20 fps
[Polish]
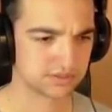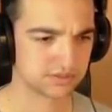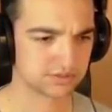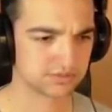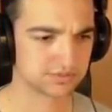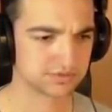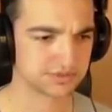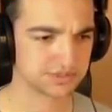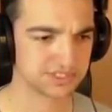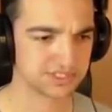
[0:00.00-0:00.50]

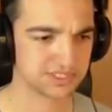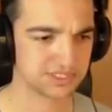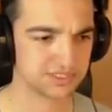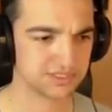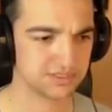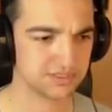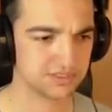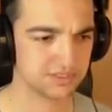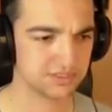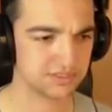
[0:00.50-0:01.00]
Dobrze
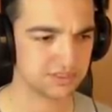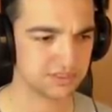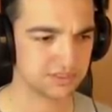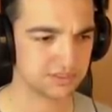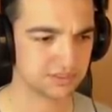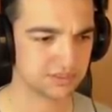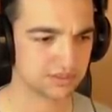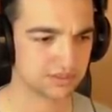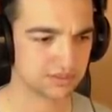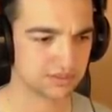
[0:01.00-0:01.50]
i
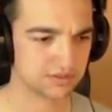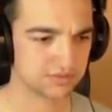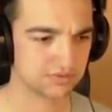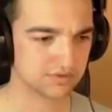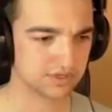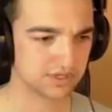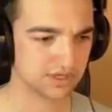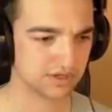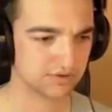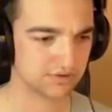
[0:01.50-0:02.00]

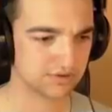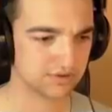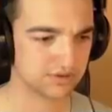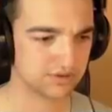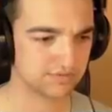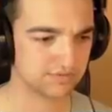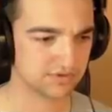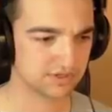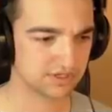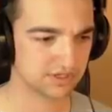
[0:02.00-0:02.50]
tutaj jakoś
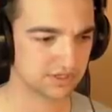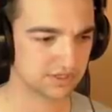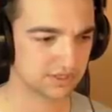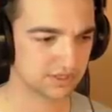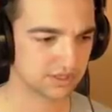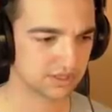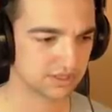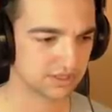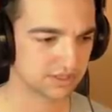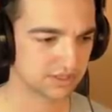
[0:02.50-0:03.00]
dziwnie
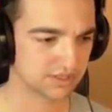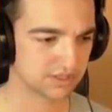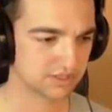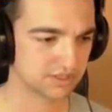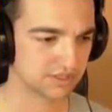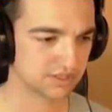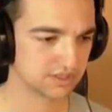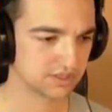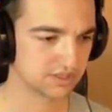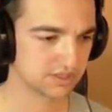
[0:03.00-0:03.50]
jest.
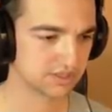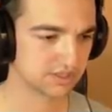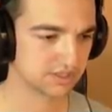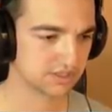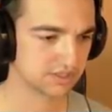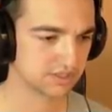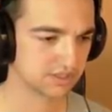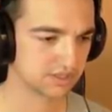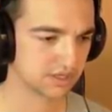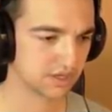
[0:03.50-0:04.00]

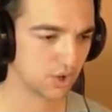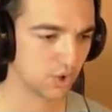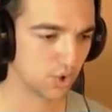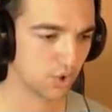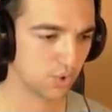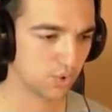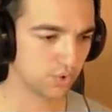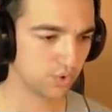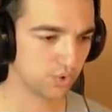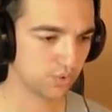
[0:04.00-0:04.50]

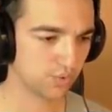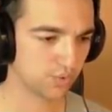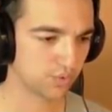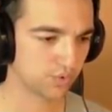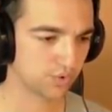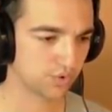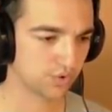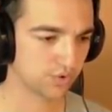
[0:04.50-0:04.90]
Wow!